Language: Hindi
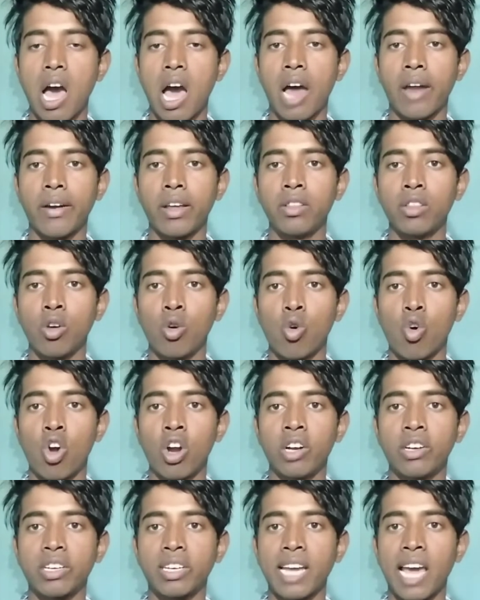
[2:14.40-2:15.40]
आनंद
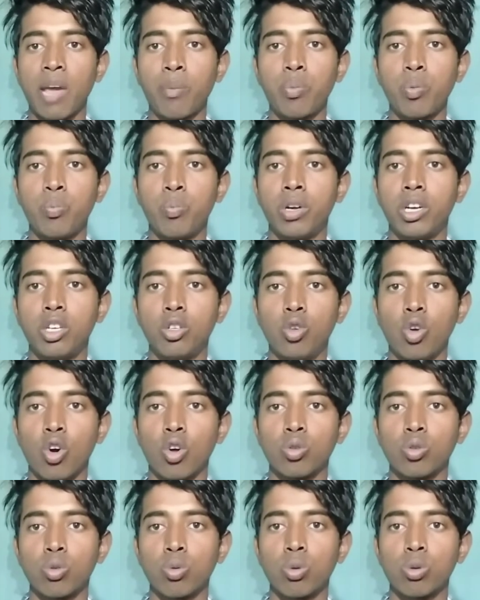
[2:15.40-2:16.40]
ऑल टाइप वीडियो
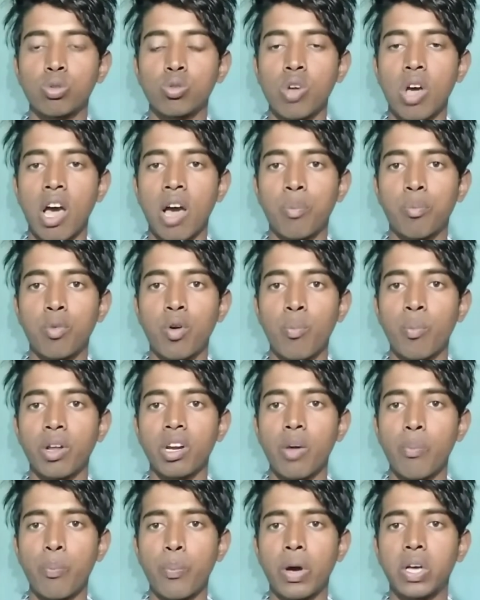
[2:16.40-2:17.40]
तो दोस्तों आपको
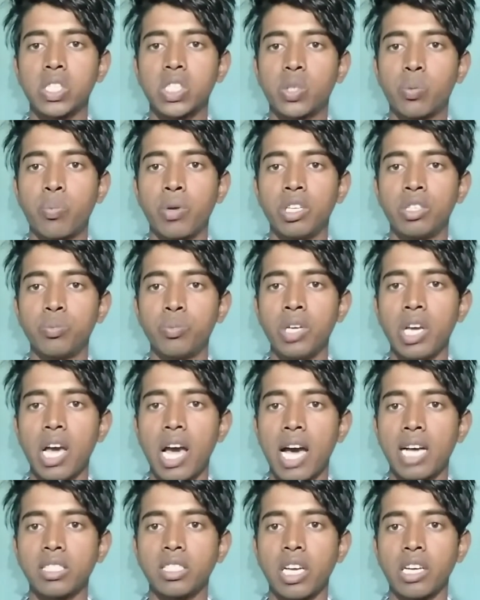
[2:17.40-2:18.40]
मतलब फर्स्ट पेज में
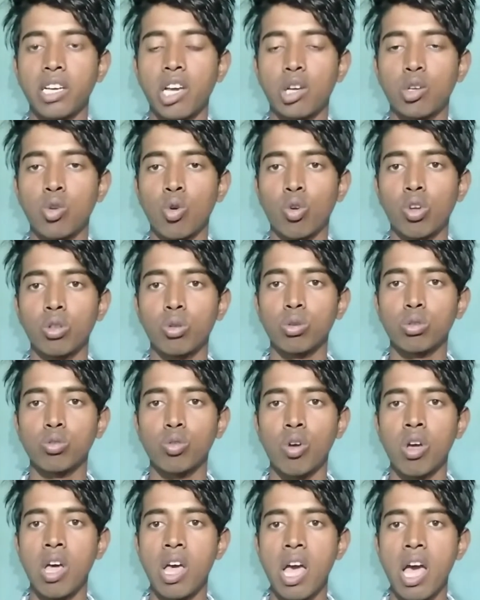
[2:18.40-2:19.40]
आ जाएगा क्योंकि
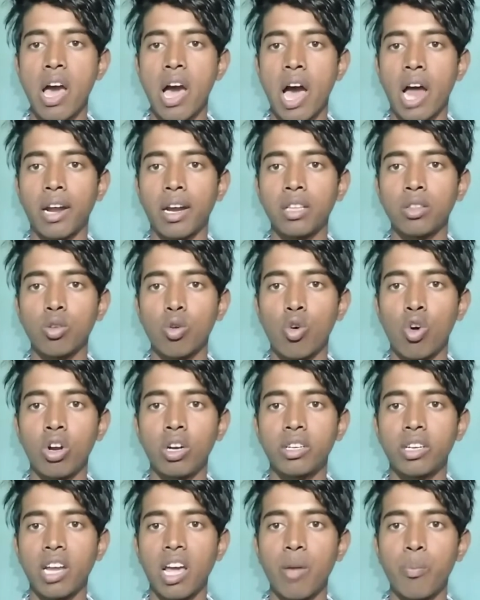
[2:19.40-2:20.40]
दोस्तों आनंद ऑल
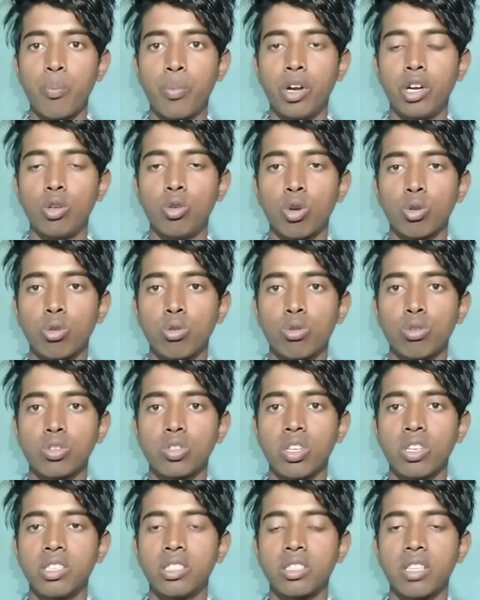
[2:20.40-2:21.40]
टाइप वीडियो तो
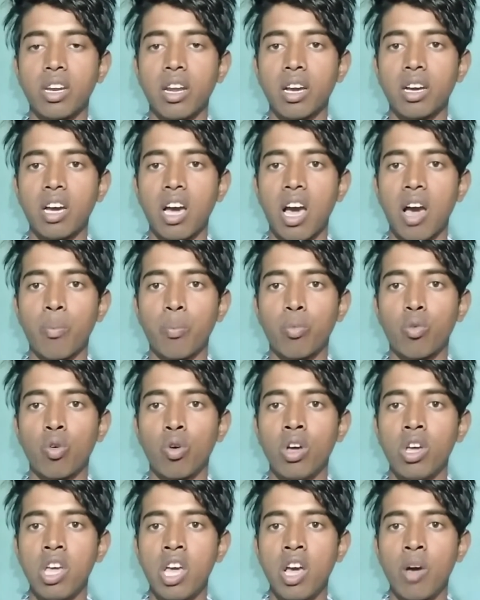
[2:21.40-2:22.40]
दोस्तों इस तरह का
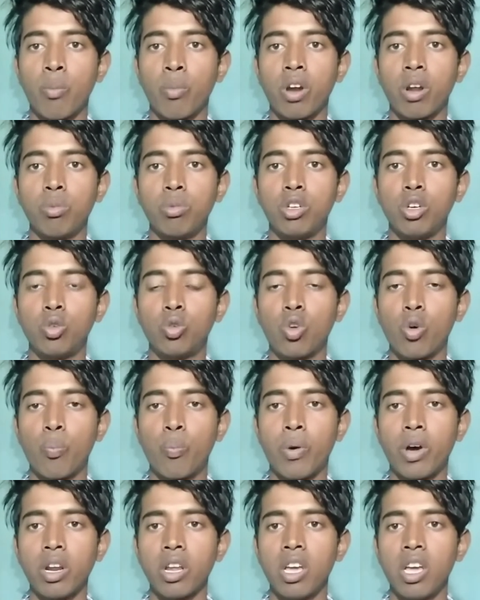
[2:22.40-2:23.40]
आपको मतलब यूट्यूब
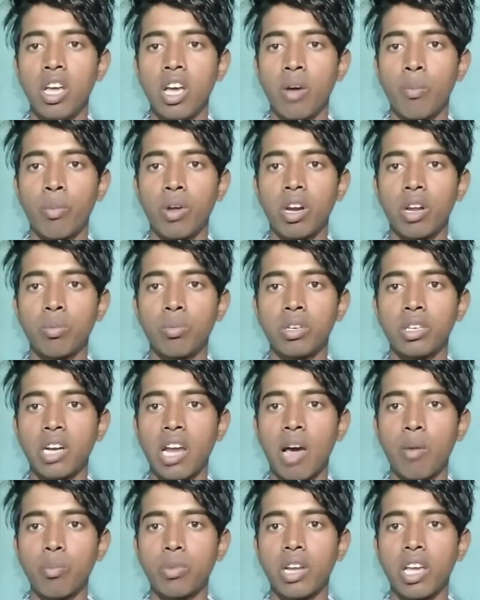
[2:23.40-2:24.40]
पर मतलब
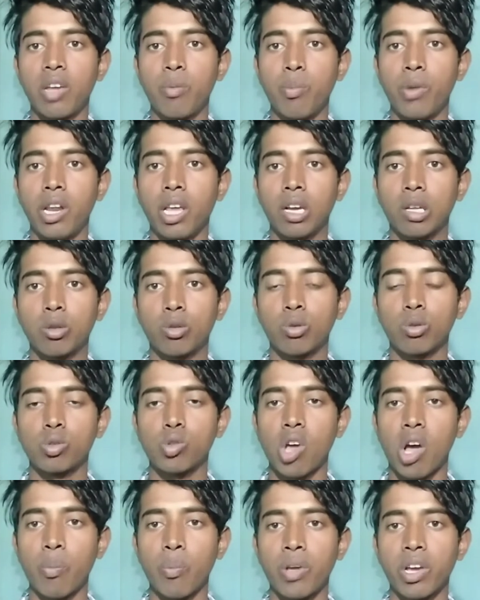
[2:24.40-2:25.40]
नाम नहीं मिलेगा
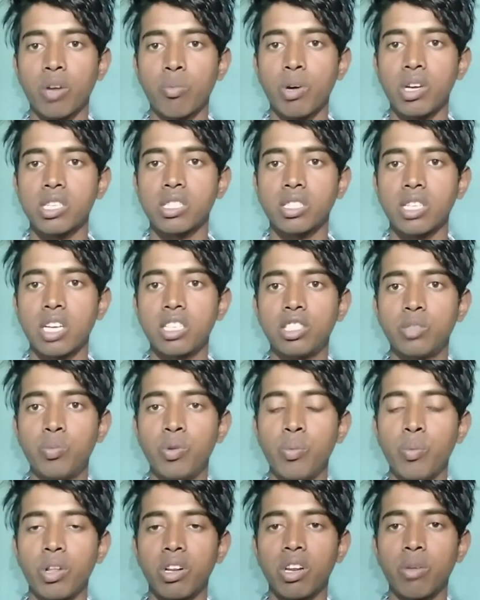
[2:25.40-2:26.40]
दोस्तों आप एक बार सर्च
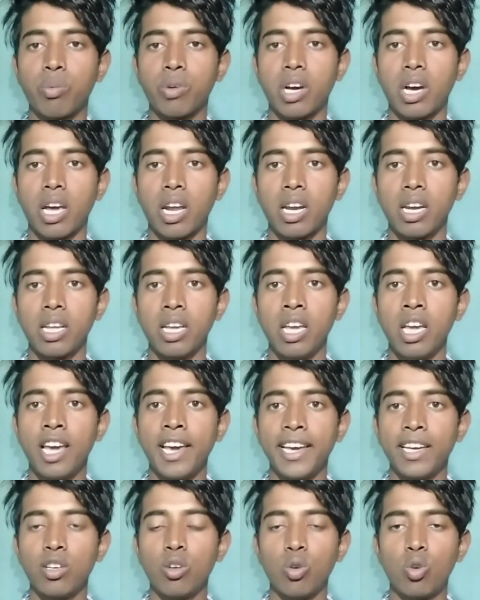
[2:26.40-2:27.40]
भी मतलब कर ले
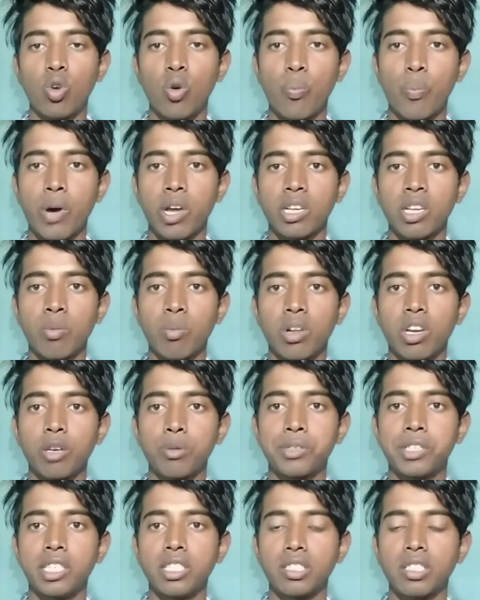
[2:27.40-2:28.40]
यूट्यूब पर कि
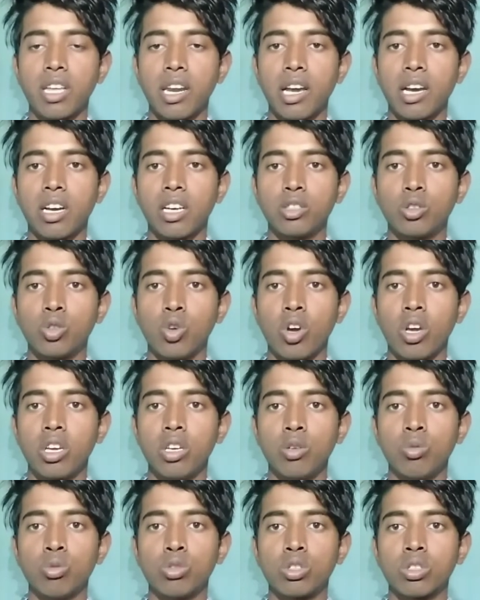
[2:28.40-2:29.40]
मतलब किस तरह का जो है
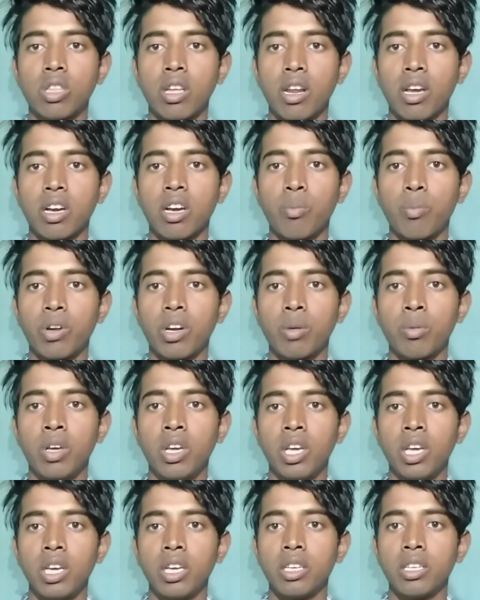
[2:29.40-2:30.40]
उस तरह का मतलब
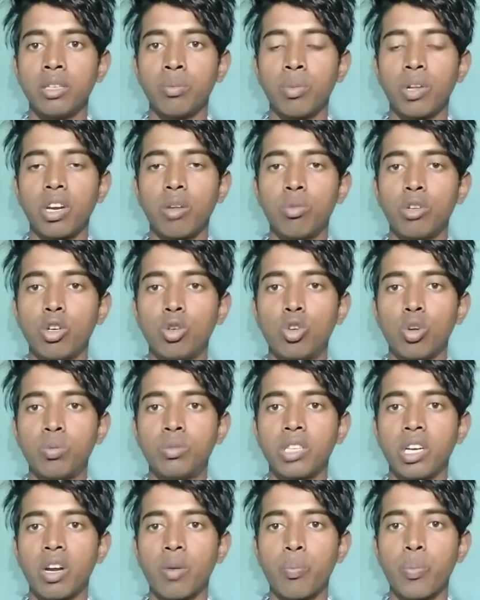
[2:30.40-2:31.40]
कि मतलब यूट्यूब
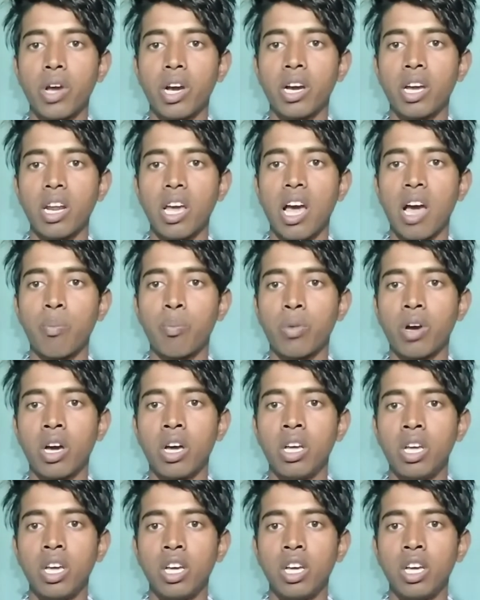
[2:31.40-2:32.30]
चैनल पे अगर आपका